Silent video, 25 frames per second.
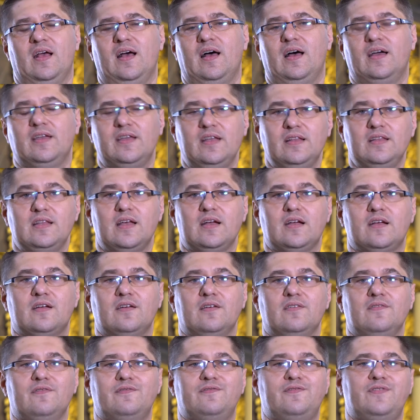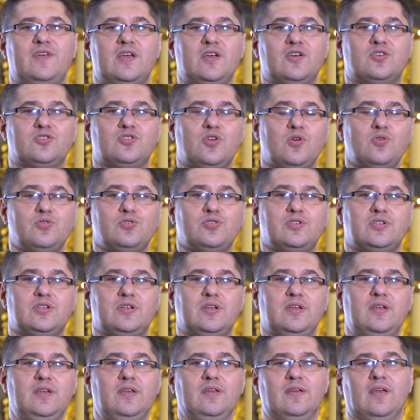A jednak w
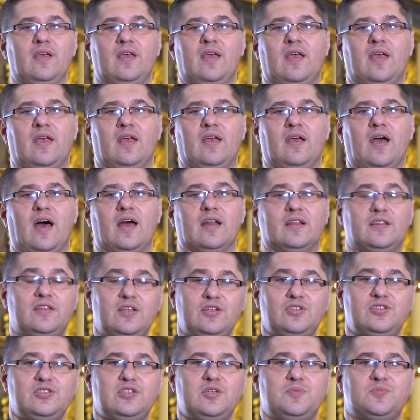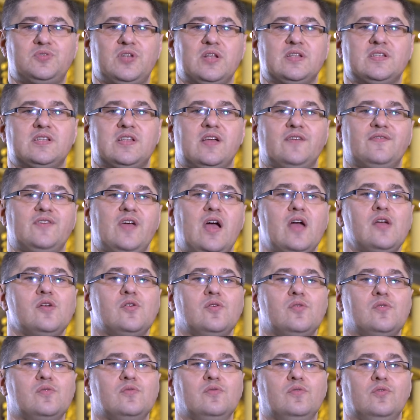większości artyści
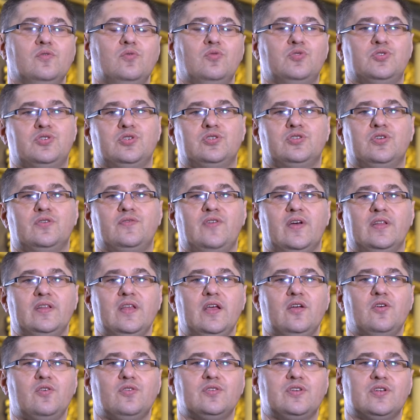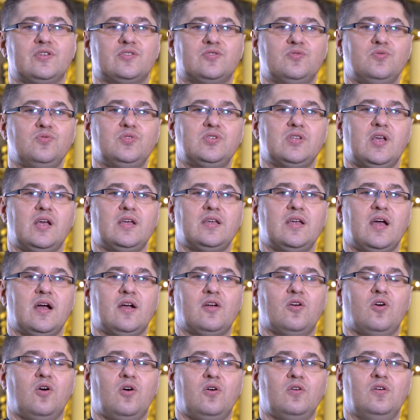przedstawiają ukrzyżowanego Jezusa
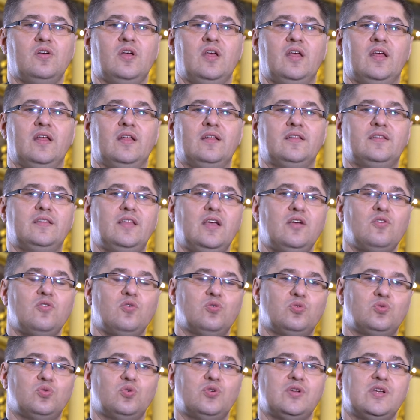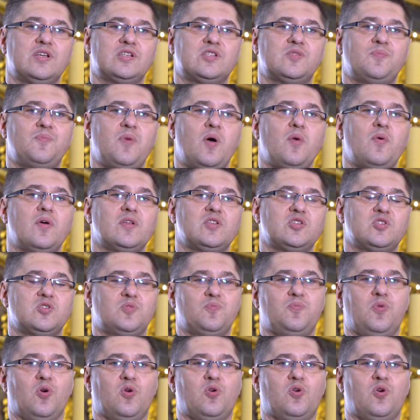jako tego, który jest pełen
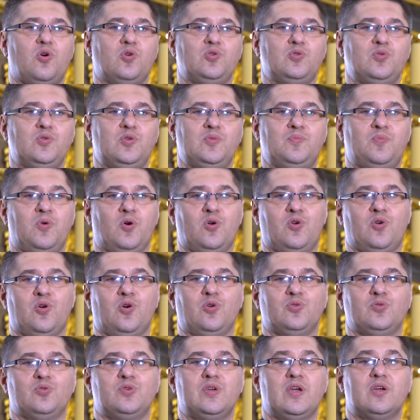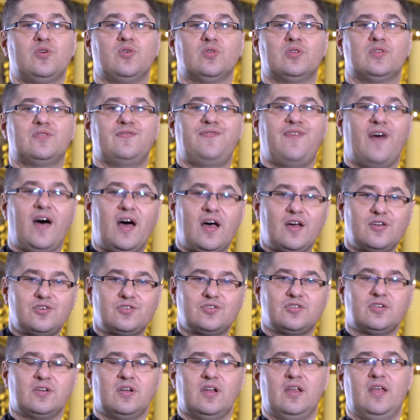spokoju i pokoju. Jego
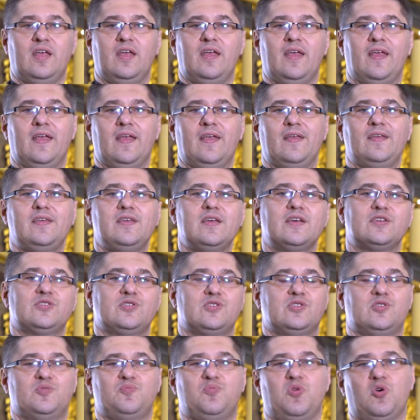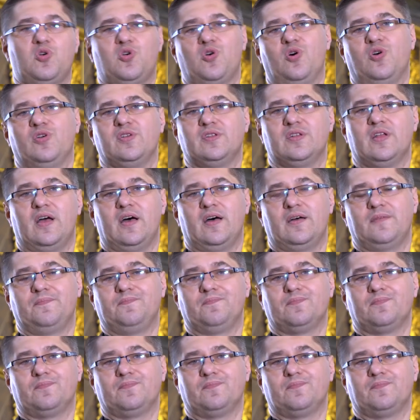twarz jest spokojna.